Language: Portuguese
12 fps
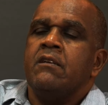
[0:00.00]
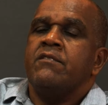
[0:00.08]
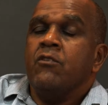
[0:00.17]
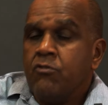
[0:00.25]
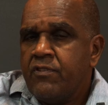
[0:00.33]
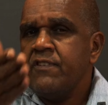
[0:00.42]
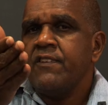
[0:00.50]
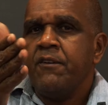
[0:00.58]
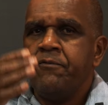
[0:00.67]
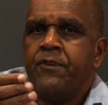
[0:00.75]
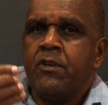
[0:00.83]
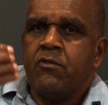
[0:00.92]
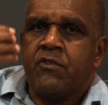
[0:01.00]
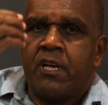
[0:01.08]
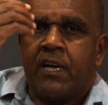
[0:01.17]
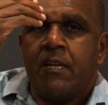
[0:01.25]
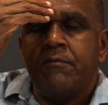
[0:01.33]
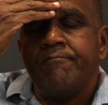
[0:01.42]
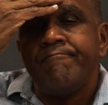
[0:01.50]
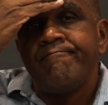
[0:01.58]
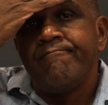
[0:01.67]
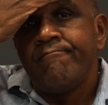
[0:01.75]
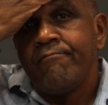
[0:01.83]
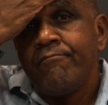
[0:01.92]
São os desafios, cara.
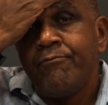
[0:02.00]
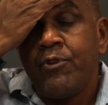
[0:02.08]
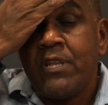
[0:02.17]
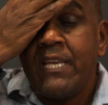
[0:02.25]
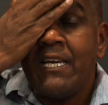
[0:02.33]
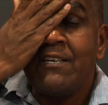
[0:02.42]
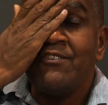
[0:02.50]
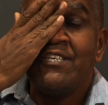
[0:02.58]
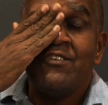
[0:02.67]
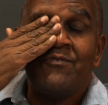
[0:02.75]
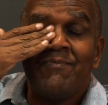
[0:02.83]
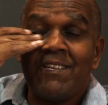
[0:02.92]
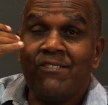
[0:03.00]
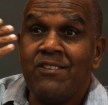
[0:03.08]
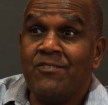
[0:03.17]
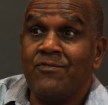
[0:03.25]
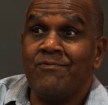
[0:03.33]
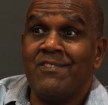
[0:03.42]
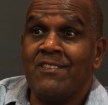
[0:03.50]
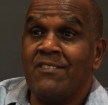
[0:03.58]
Porque a gente às vezes